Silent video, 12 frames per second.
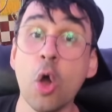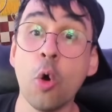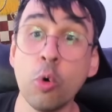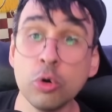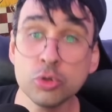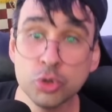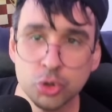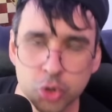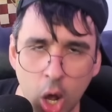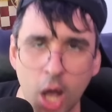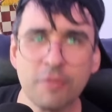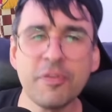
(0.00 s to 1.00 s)
um
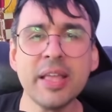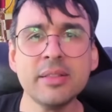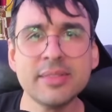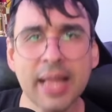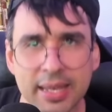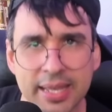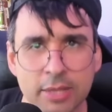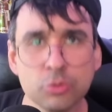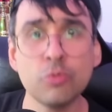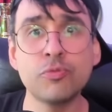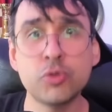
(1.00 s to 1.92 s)
jovem talento, um